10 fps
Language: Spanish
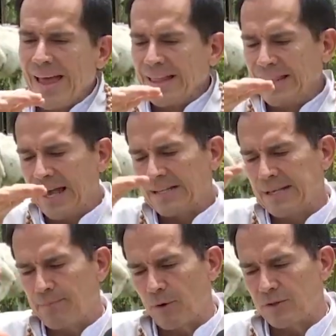De
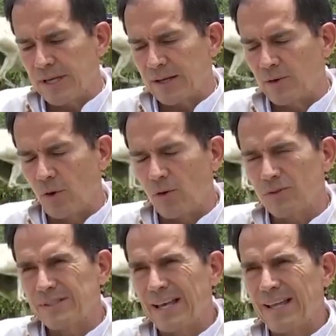ese proyecto
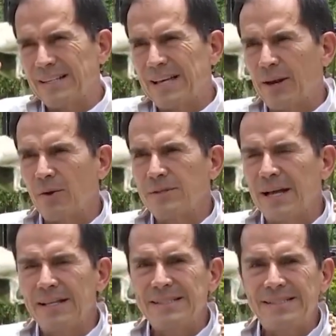se
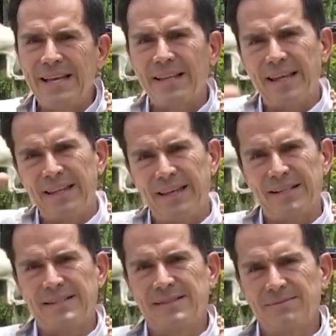desarrollan siete
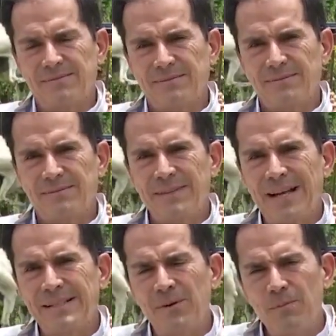días.
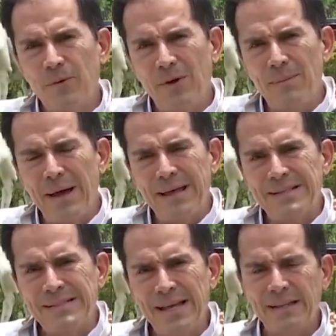Nace un programa de
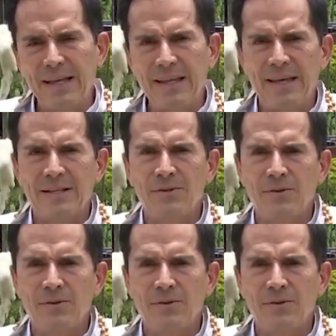siete días. Y